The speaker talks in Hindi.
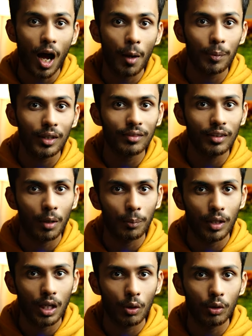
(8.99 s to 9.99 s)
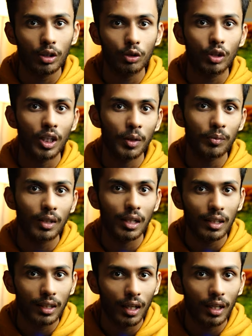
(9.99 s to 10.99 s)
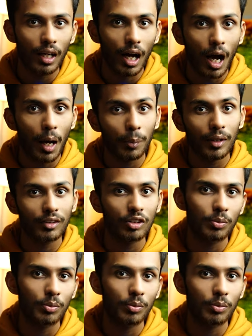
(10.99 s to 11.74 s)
आप कैसे यहाँ पे अलाउड है ये तो एम दिल्ली का है आप कैसे